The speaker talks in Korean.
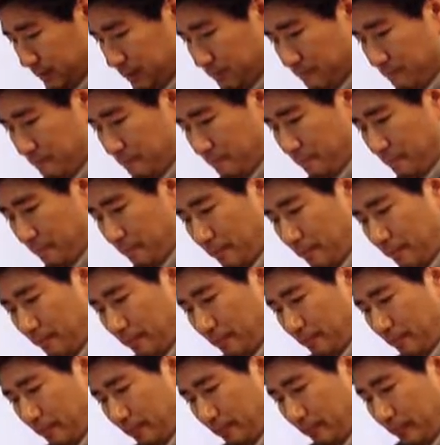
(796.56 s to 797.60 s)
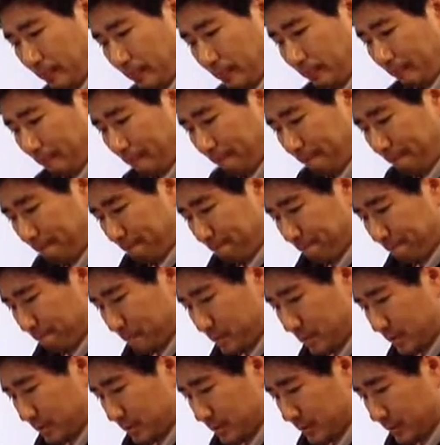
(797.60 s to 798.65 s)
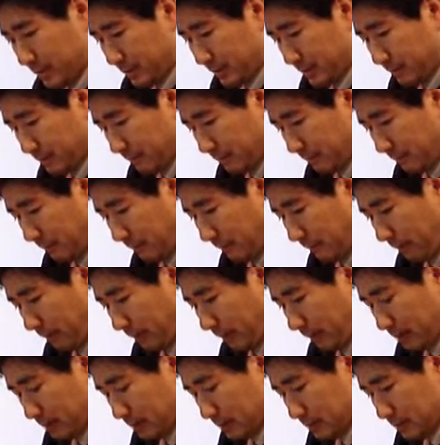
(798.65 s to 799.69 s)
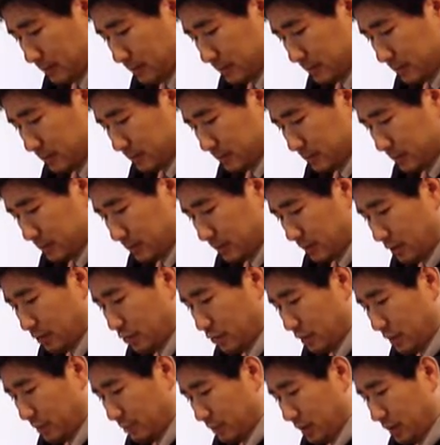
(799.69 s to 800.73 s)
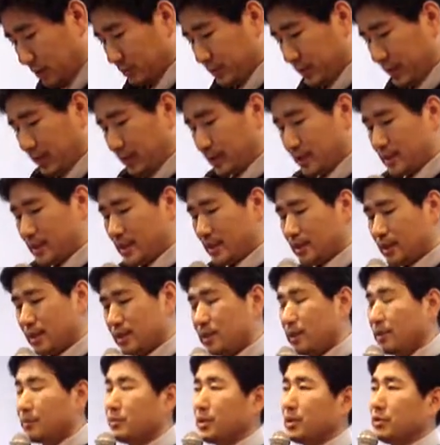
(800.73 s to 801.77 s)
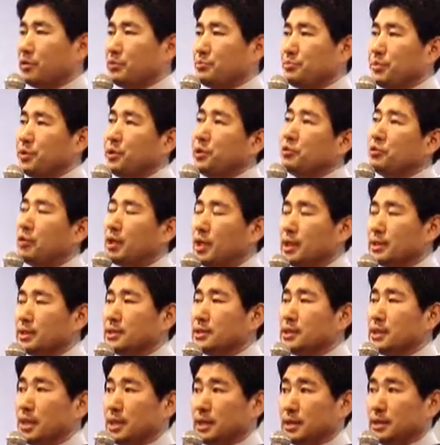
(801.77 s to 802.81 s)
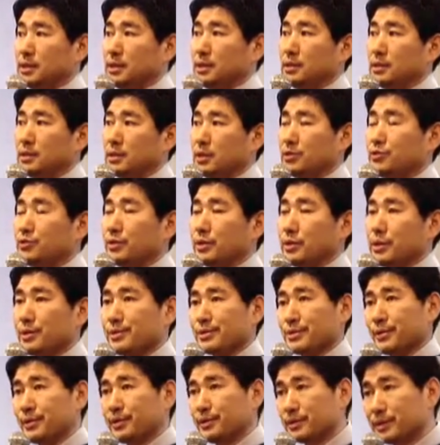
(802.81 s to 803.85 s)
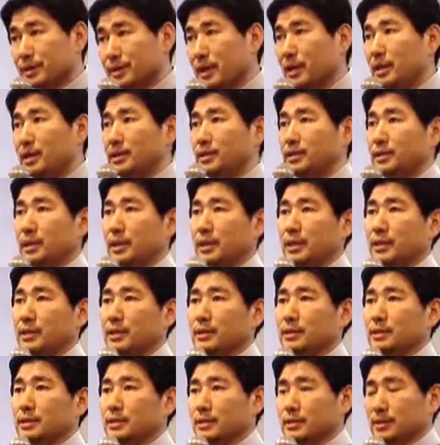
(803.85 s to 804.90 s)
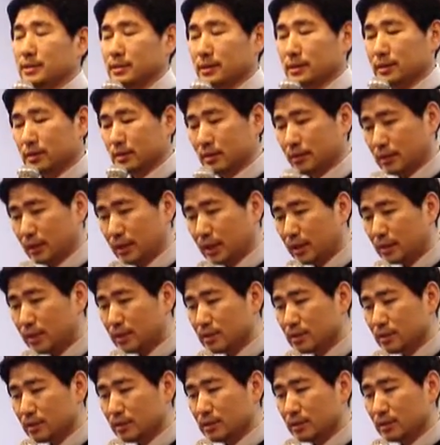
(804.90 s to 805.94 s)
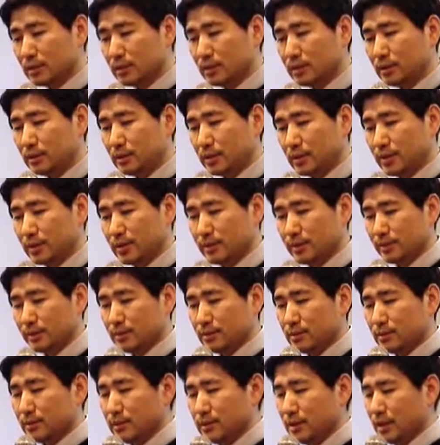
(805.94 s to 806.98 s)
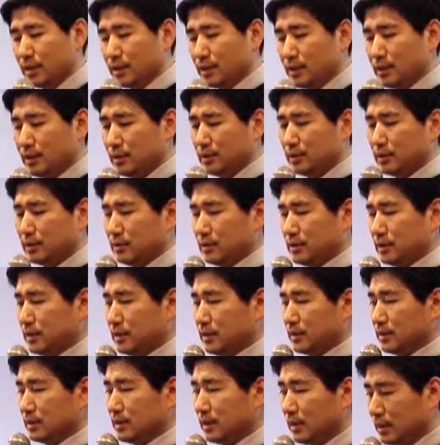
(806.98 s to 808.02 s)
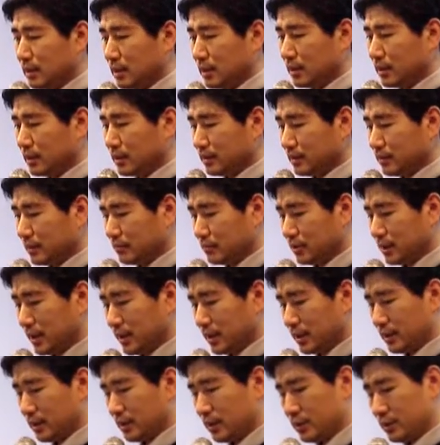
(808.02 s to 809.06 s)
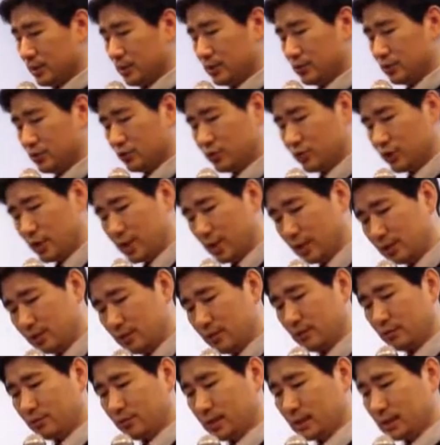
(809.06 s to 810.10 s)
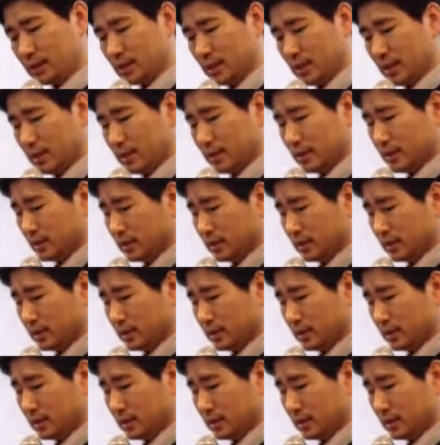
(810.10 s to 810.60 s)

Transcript: 음, 그래서 예수님 때문에 자기의 생명을 미워하는 자는 예수님께서 살린다. 그러나 이 땅에서 자기를 사랑하기 때문에 죽지 않으려고 하는 자,